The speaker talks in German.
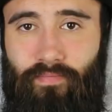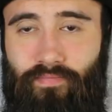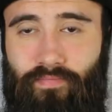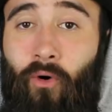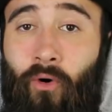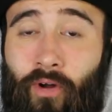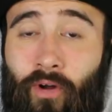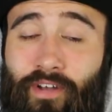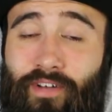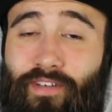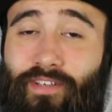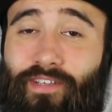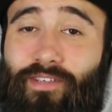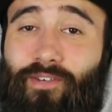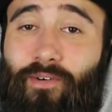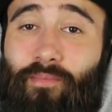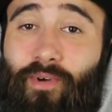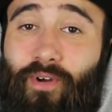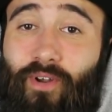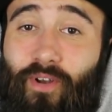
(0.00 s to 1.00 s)
Und
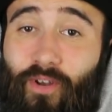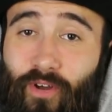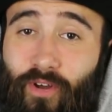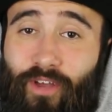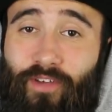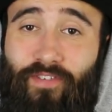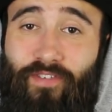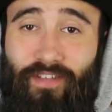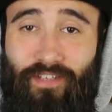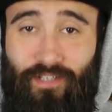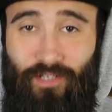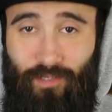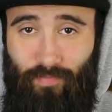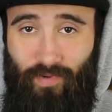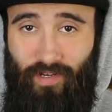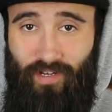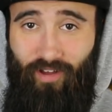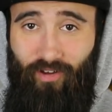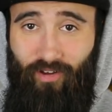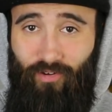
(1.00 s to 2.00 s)
zum Glück, wie sich
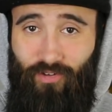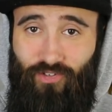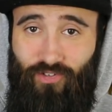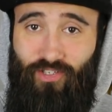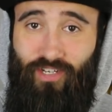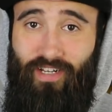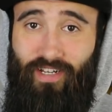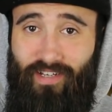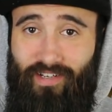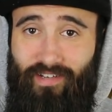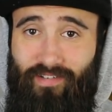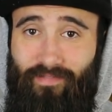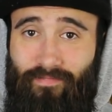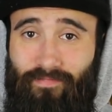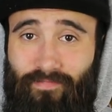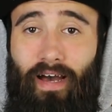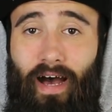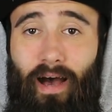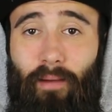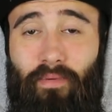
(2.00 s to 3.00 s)
später herausstellte,
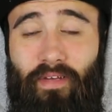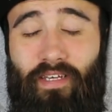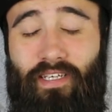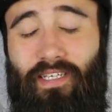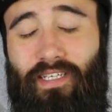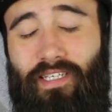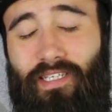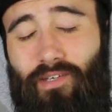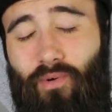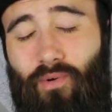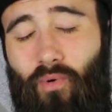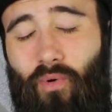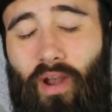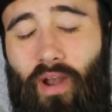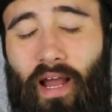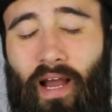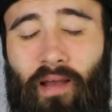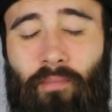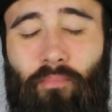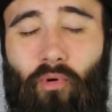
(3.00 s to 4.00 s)
habe ich es so
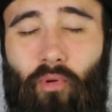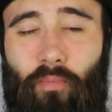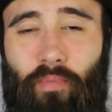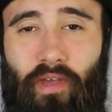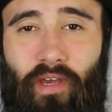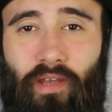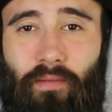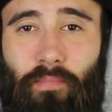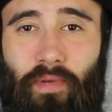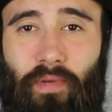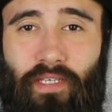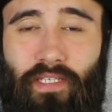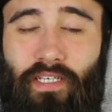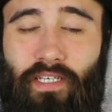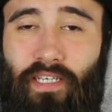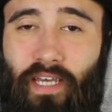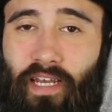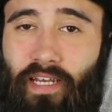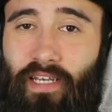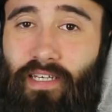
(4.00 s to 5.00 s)
lange probiert, bis
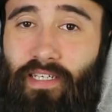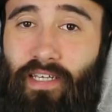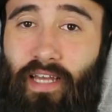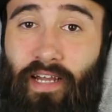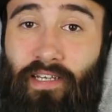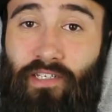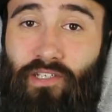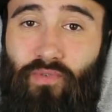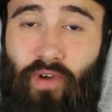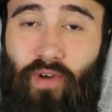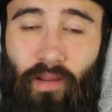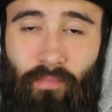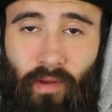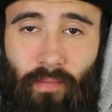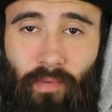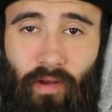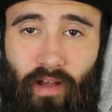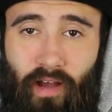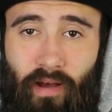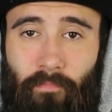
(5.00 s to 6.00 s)
ich endlich keinen Strike
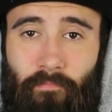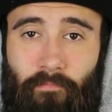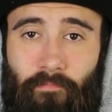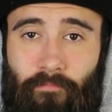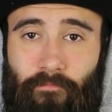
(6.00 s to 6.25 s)
mehr bekam.